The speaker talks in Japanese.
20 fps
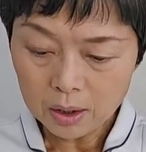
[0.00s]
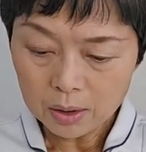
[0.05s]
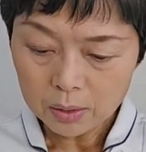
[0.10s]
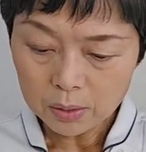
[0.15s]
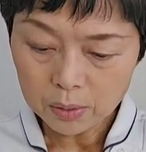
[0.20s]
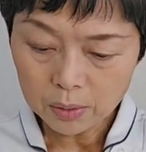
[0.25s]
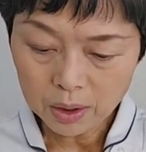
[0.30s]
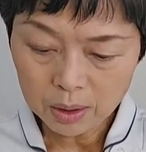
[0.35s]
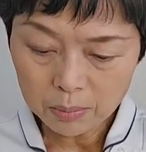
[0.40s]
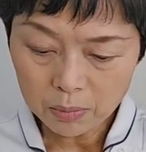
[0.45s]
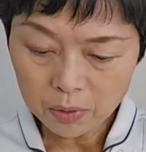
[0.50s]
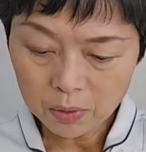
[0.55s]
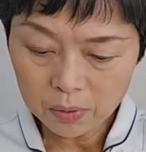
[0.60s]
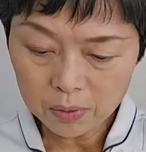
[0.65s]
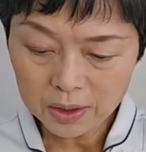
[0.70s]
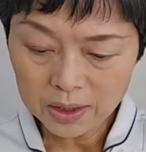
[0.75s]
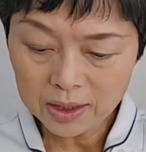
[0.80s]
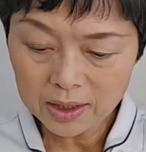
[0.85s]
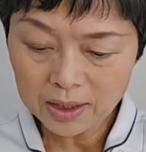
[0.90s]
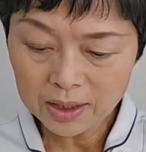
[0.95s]
これも
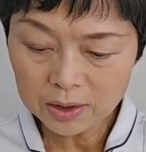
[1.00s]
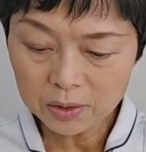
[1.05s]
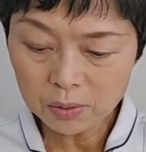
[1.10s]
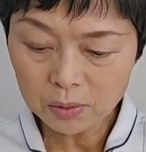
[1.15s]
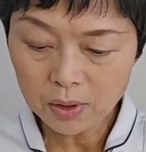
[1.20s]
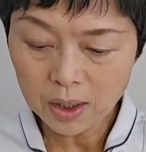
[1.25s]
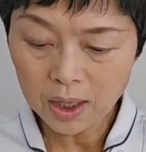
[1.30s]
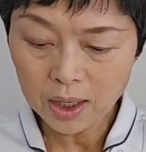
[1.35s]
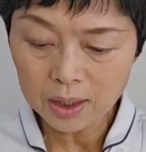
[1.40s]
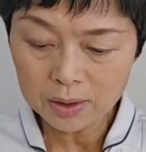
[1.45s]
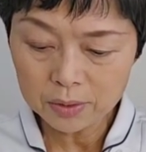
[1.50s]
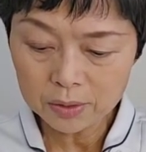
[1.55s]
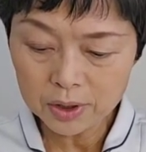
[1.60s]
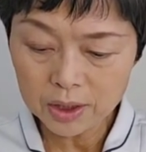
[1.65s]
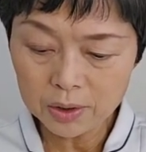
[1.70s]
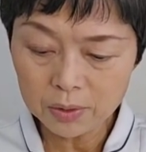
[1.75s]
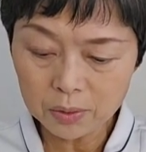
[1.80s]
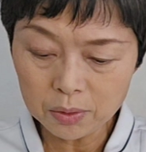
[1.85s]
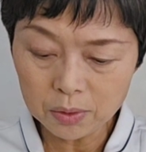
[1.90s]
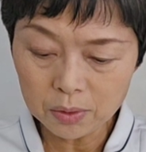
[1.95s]
意外と軽
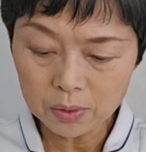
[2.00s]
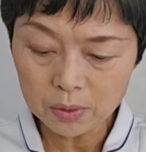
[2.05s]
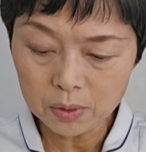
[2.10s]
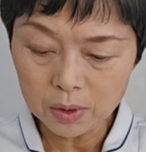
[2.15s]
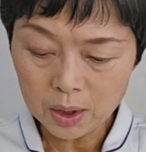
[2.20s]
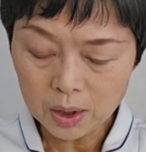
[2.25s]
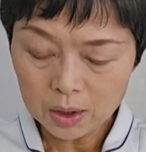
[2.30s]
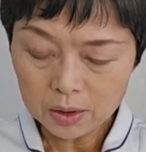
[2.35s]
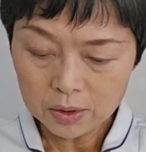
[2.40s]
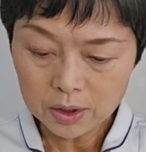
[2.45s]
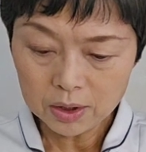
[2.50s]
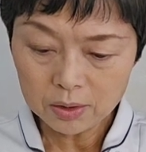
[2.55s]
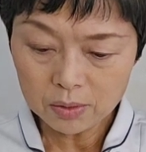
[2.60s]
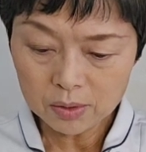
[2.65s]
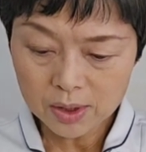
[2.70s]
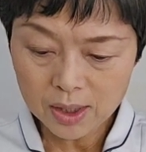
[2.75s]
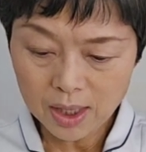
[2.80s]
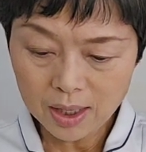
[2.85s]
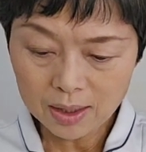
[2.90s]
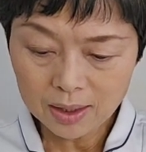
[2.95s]
いと気の
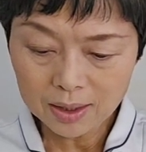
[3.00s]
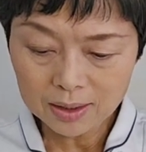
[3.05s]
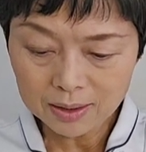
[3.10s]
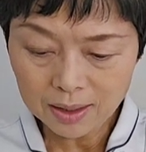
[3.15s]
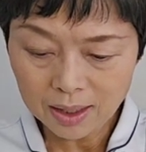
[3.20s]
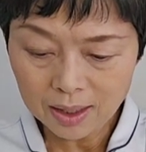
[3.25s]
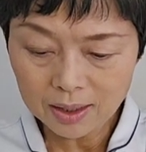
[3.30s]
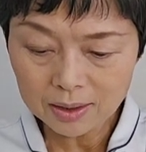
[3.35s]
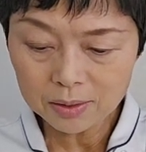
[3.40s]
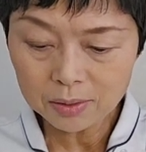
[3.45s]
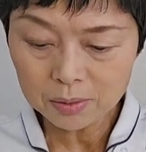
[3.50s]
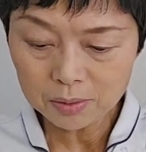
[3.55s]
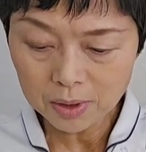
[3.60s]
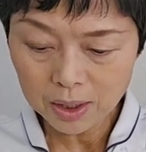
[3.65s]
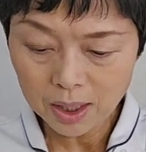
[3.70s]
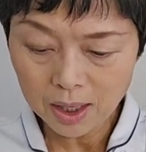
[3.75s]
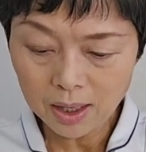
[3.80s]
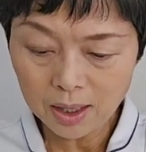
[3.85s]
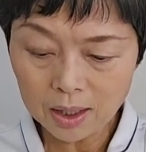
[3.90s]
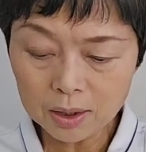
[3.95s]
せいかなと
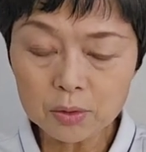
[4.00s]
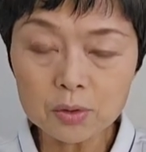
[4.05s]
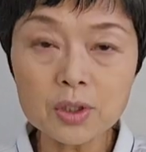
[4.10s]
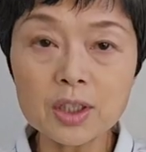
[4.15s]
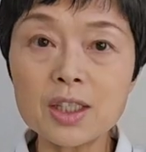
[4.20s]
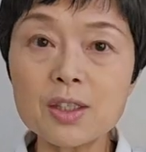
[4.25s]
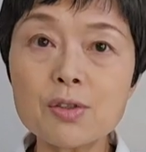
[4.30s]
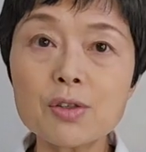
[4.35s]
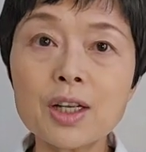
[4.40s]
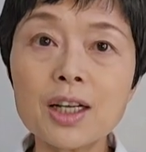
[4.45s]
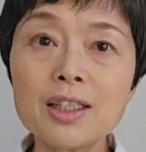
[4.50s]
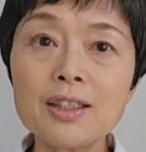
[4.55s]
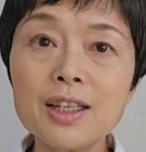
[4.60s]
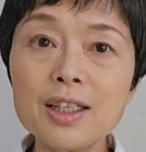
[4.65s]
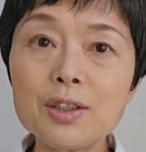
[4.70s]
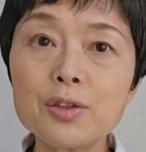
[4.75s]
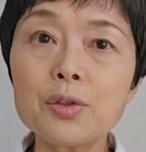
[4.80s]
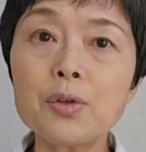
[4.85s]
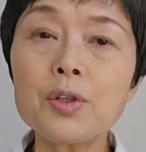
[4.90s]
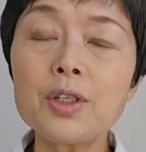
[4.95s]
か、あと気づかない
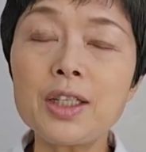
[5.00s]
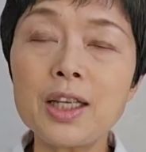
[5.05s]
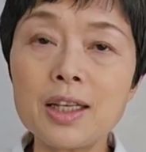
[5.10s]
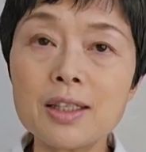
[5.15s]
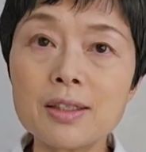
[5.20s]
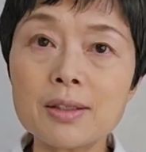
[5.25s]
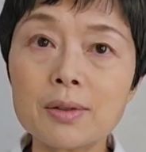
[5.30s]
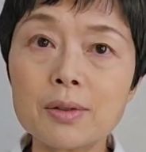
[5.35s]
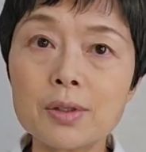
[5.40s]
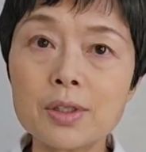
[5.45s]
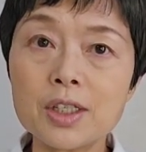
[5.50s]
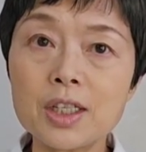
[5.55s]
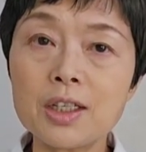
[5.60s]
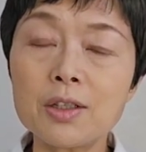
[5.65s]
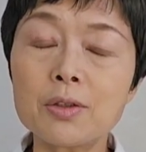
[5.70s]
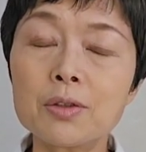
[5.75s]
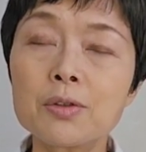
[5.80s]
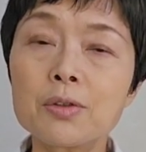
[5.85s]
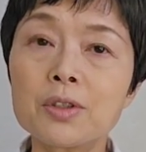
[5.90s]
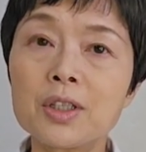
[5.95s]
人多いです。おしっ
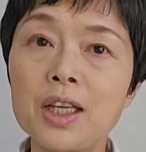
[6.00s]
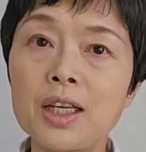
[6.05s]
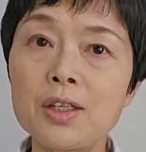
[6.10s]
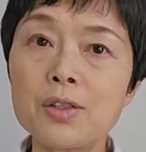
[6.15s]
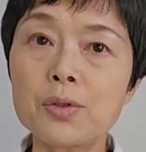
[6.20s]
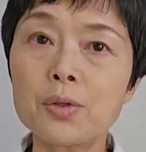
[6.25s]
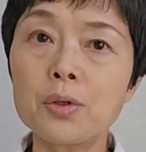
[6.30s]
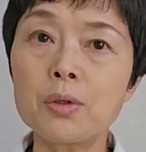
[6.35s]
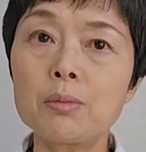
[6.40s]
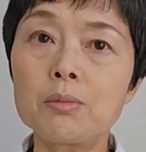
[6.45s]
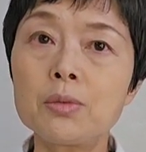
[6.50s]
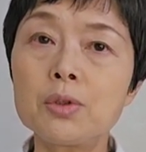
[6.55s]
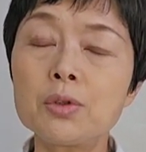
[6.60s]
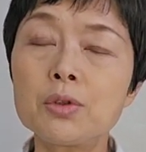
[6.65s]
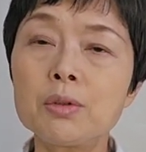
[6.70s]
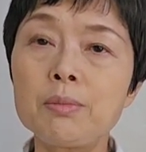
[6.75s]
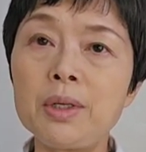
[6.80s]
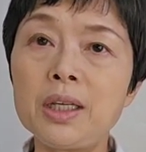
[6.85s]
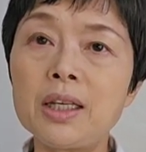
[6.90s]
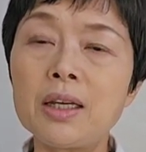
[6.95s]
この減少、む
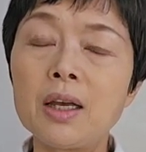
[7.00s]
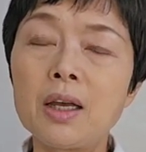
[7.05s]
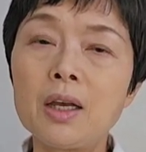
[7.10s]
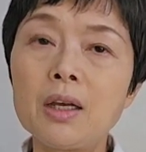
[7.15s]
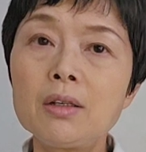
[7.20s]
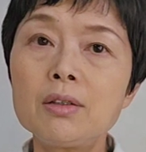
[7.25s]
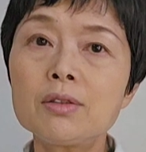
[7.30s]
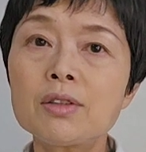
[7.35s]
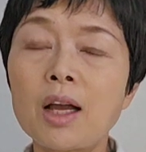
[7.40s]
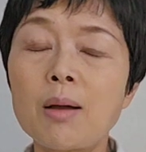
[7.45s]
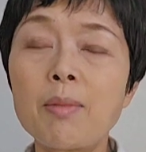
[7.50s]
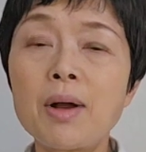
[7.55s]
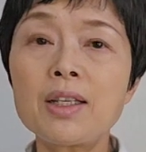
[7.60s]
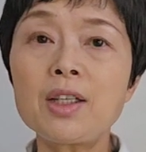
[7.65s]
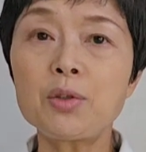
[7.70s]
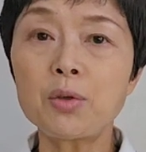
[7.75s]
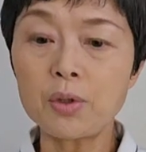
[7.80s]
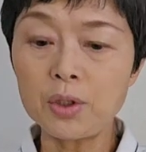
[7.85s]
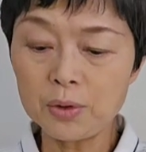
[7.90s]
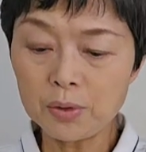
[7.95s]
くみ、たまに
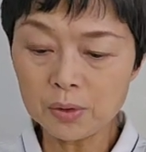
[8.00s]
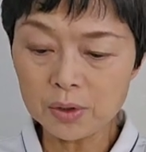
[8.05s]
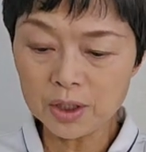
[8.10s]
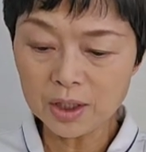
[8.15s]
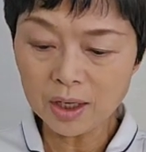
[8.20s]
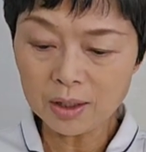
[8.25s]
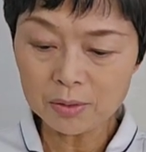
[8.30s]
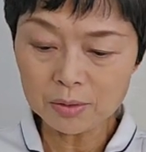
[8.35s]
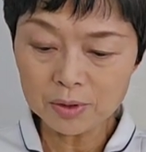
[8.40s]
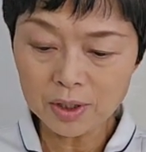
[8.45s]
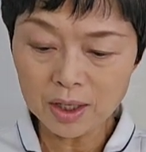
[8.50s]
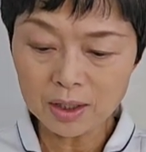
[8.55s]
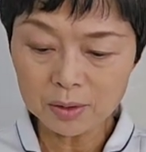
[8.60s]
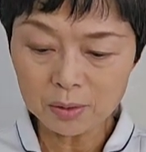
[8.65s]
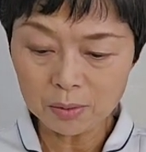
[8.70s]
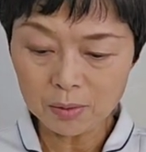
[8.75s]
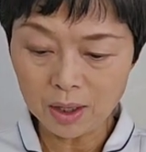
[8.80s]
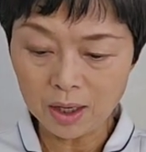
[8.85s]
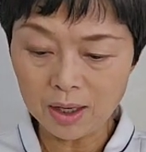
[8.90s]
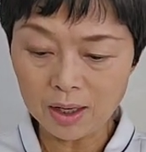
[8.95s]
時々あるな
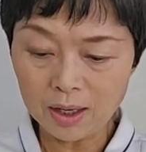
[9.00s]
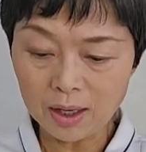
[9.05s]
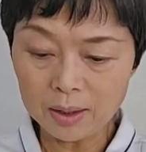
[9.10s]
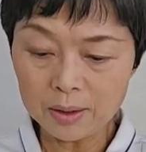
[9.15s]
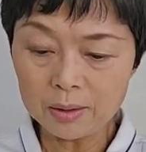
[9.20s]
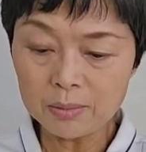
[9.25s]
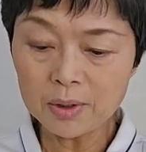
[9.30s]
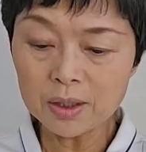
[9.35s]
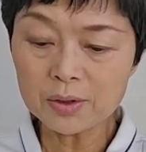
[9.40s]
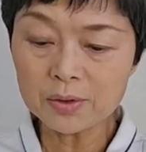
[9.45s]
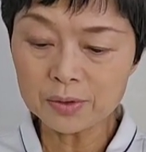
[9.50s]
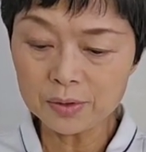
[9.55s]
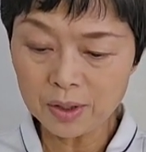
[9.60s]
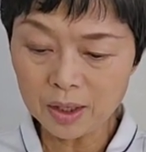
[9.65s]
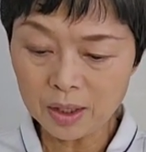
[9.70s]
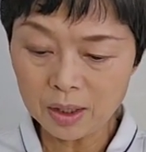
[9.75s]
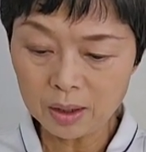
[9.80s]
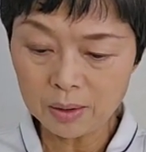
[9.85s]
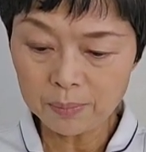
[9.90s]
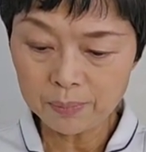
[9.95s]
とかあります
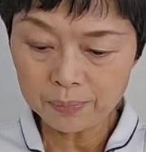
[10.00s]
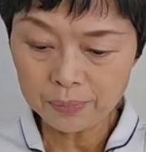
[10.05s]
ね。